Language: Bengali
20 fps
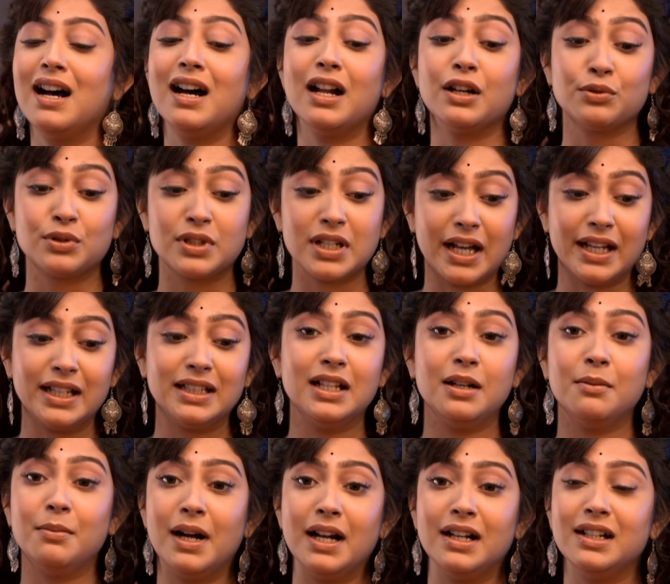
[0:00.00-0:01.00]
আরো
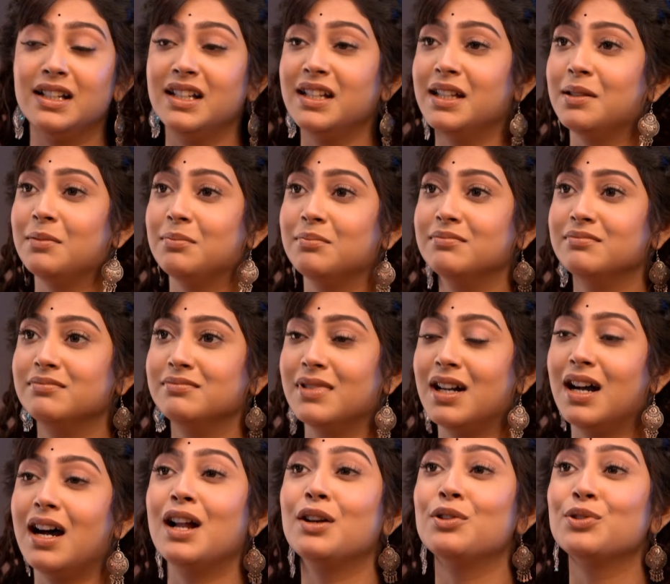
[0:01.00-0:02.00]
চাহিদা বাড়লে
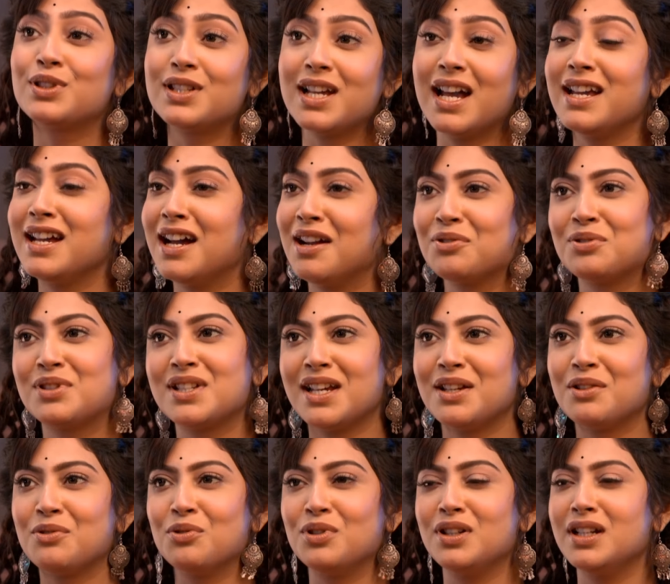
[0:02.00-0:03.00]
আরো চাই আরো
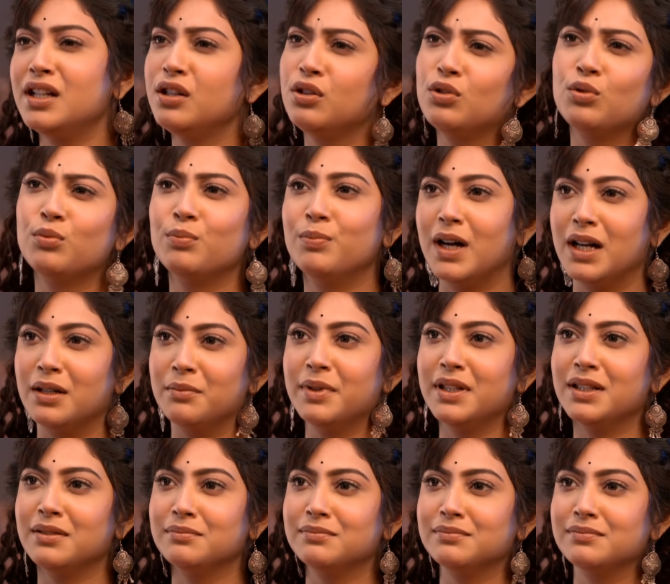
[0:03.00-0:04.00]
চাই করলে লোভ
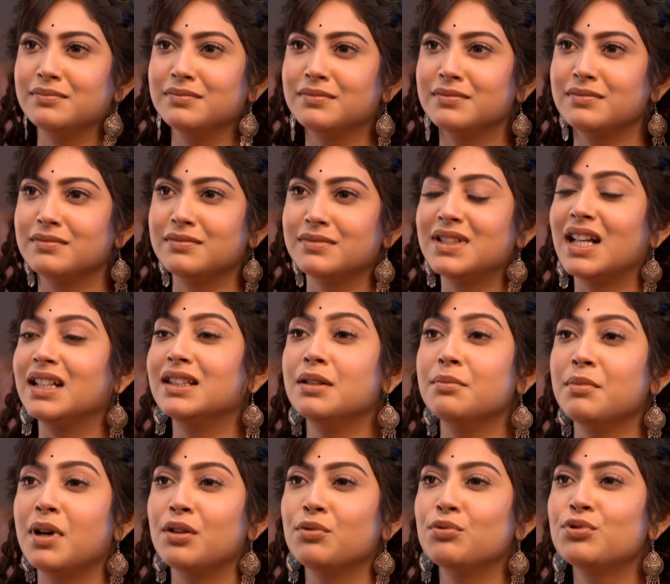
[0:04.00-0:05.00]
বাড়বে তাতে
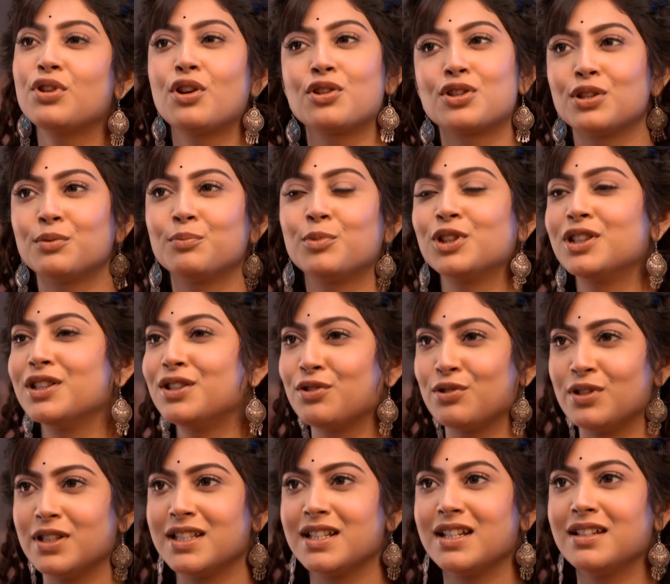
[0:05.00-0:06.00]
মানুষ অসৎ পথে
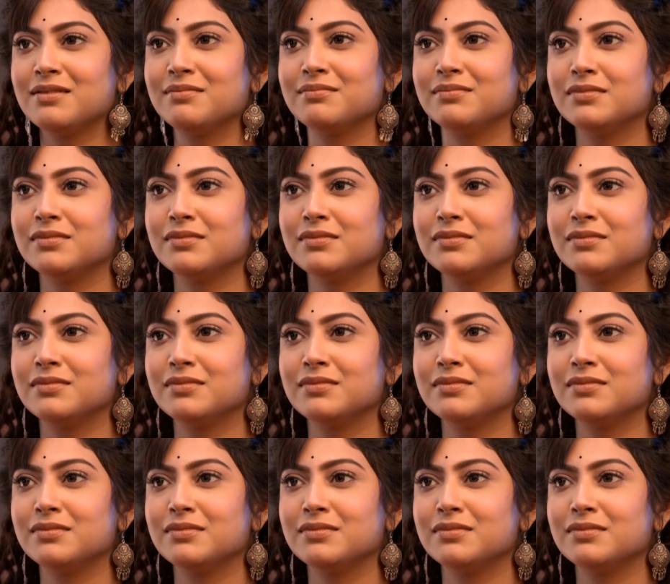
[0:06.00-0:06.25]
চলে যায়